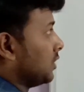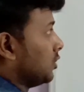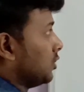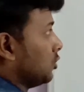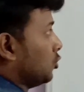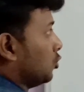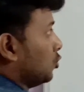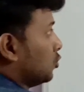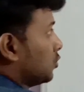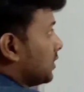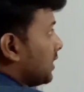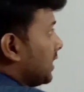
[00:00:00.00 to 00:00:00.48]

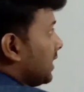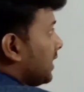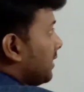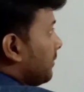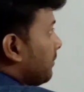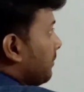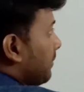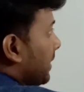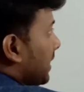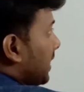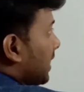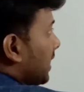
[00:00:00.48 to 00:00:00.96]
दूसरा
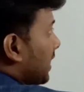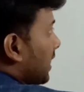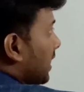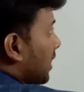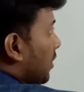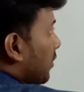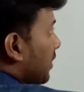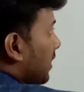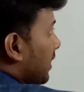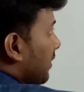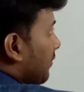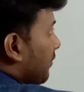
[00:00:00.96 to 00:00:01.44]
पेयर क्या
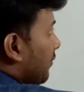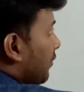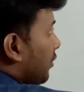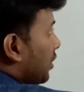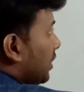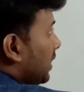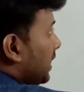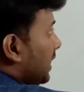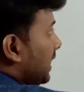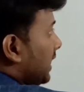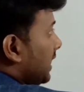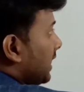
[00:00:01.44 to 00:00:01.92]
हो गया
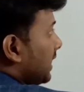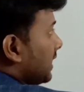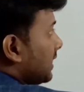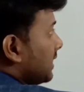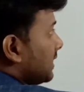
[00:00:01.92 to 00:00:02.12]
फोर्टी